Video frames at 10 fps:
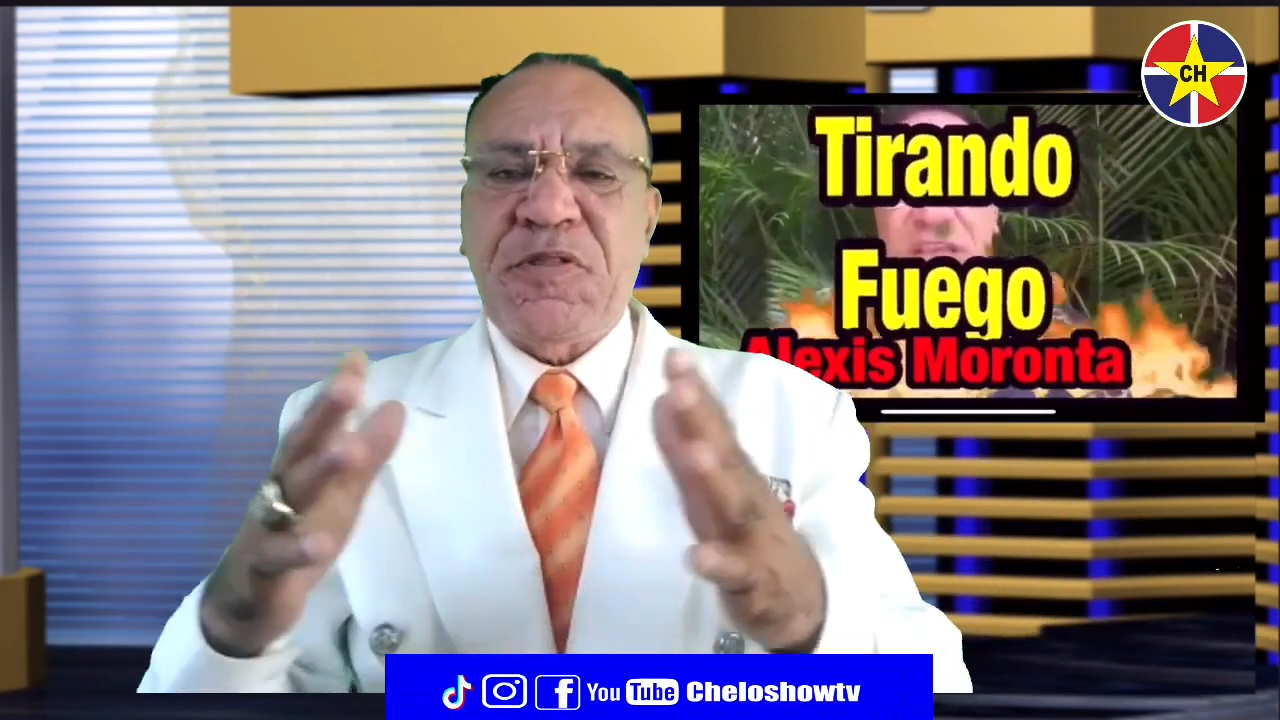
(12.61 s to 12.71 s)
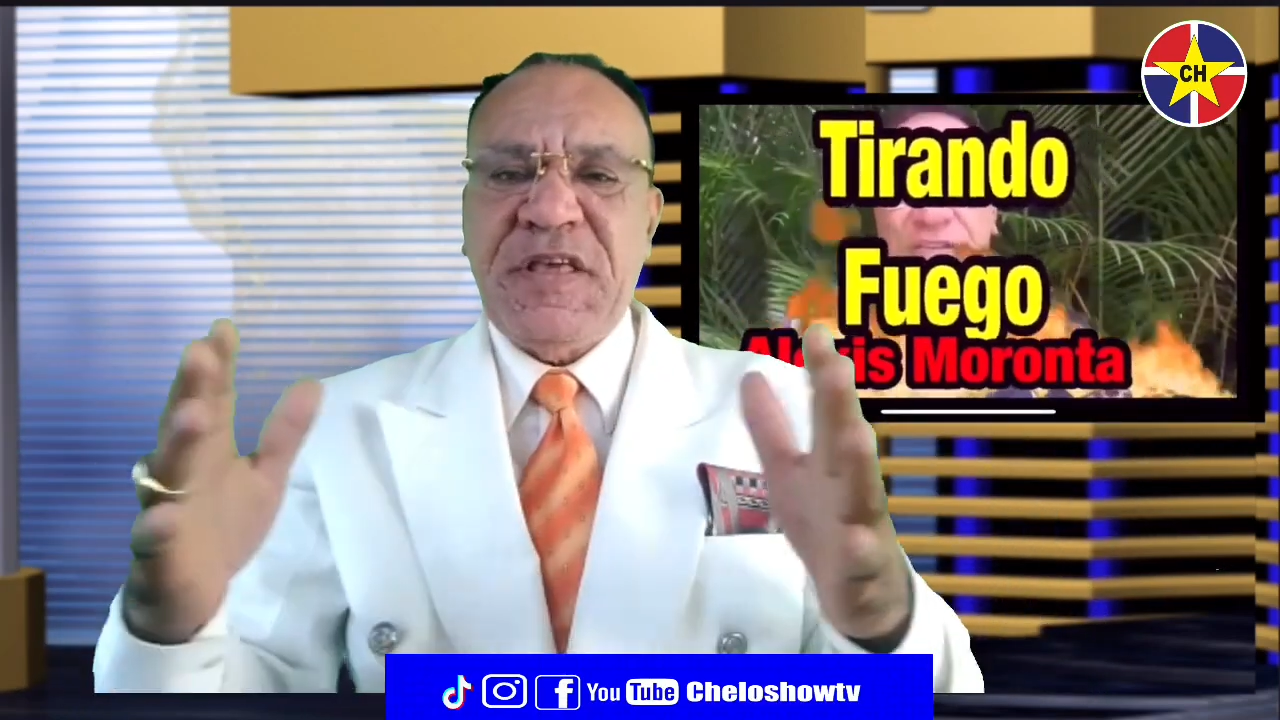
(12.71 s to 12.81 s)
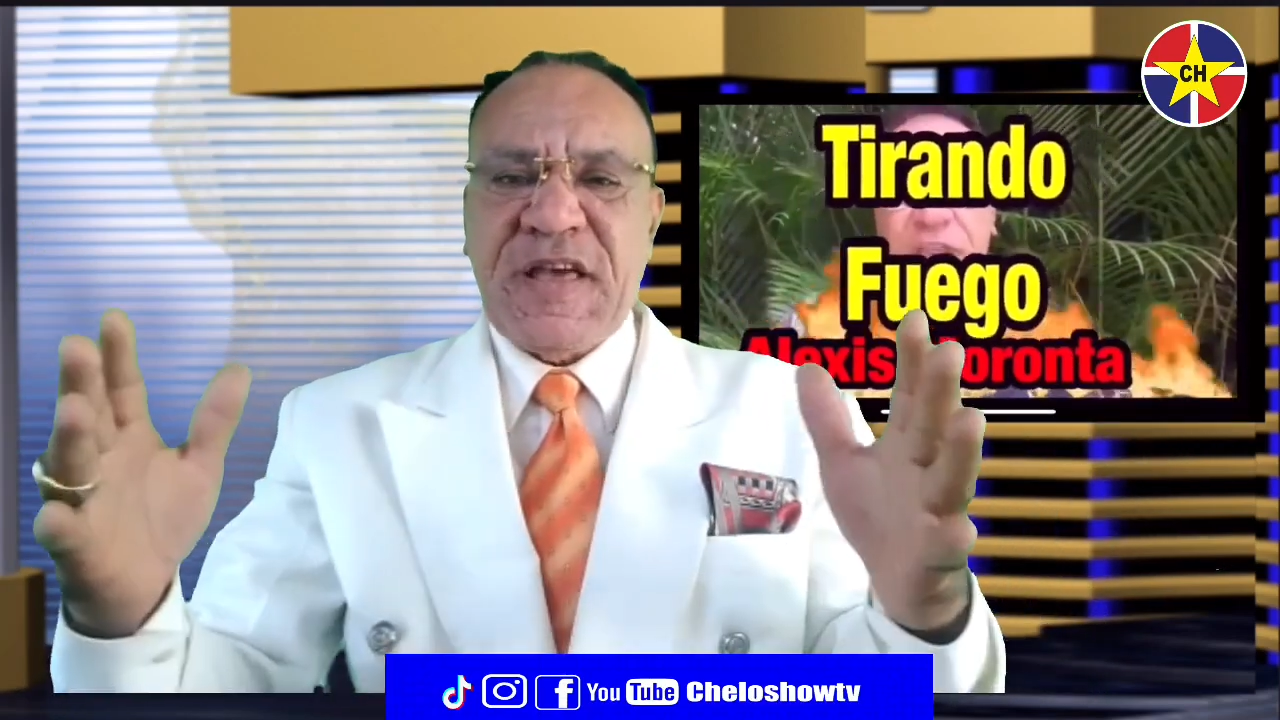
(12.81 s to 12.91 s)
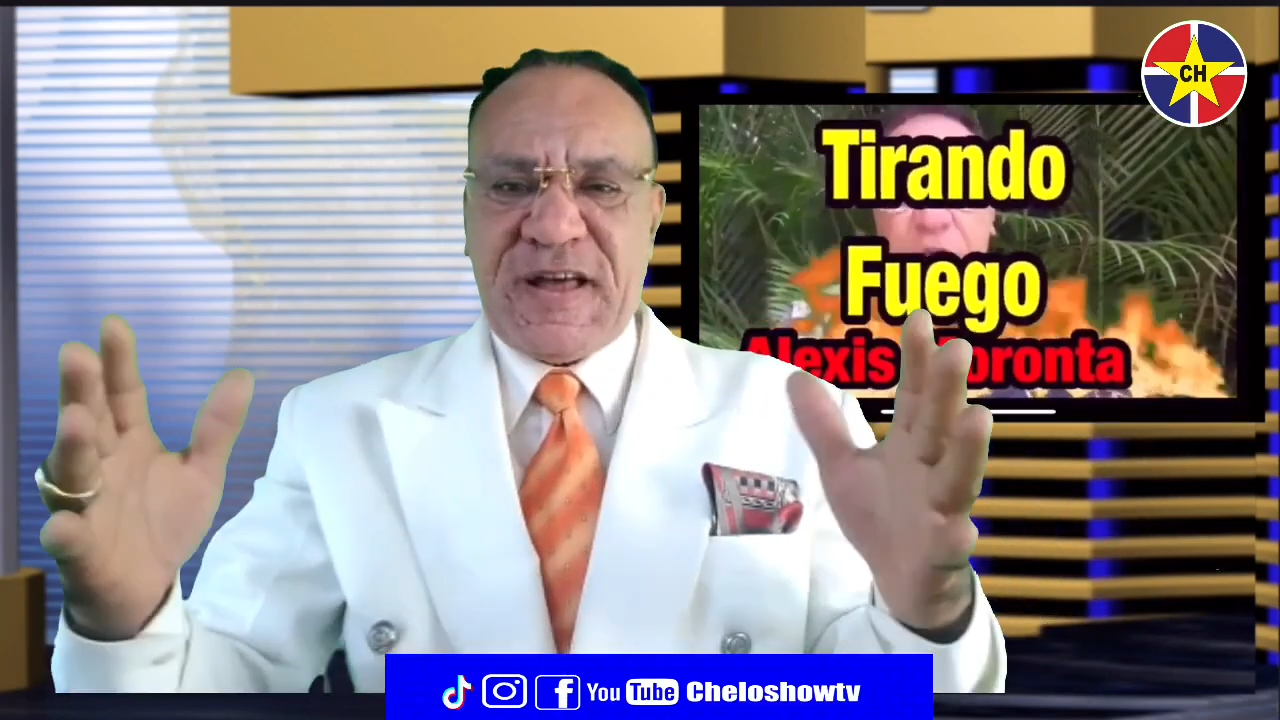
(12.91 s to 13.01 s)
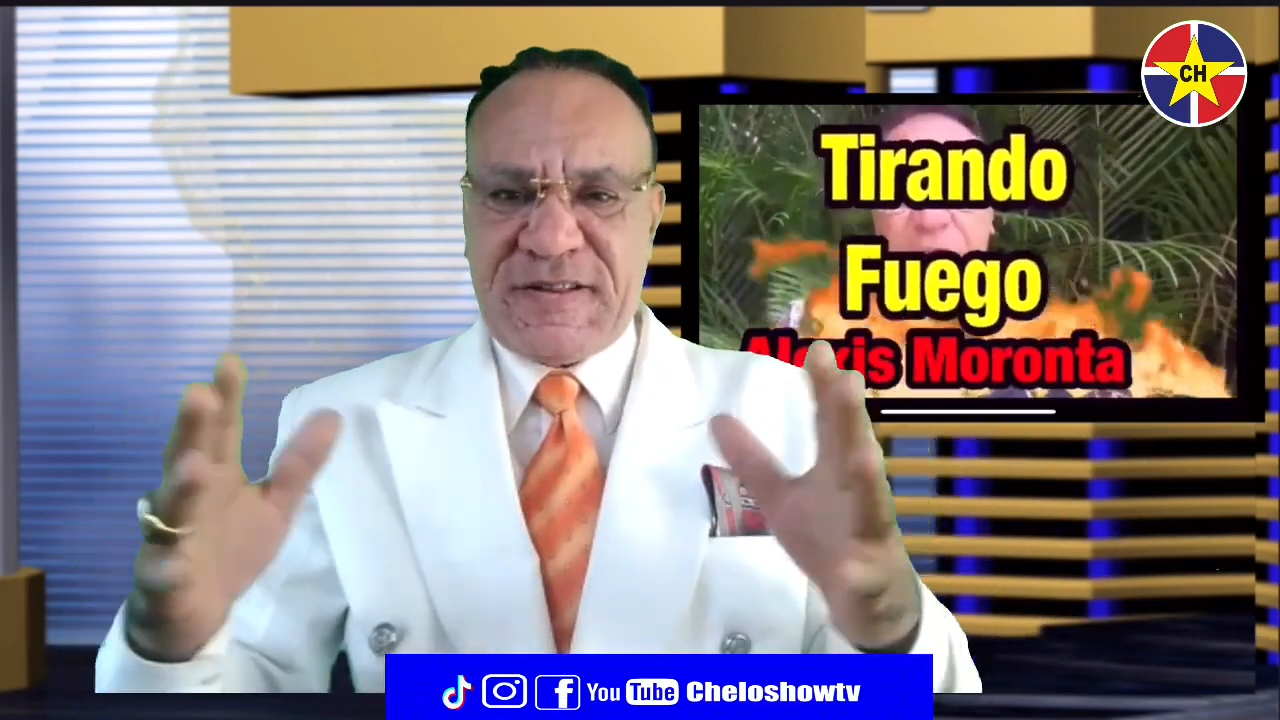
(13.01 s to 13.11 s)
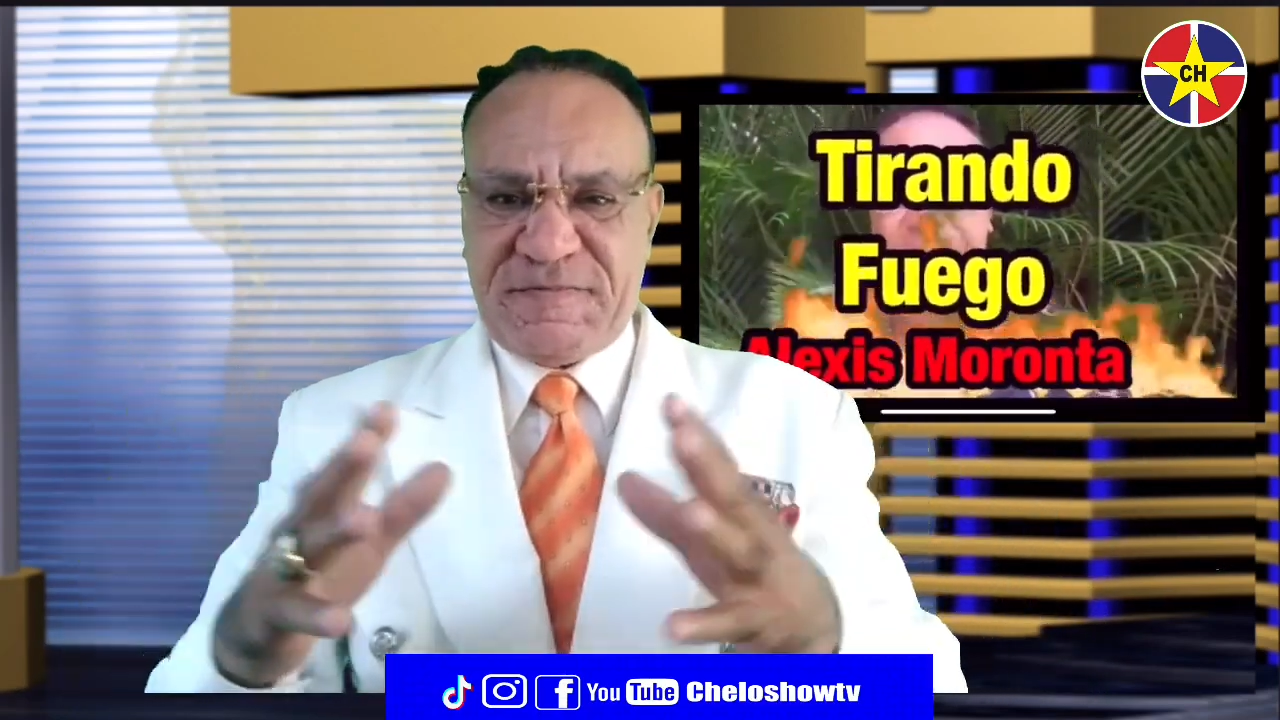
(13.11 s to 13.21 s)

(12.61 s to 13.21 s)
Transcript: día.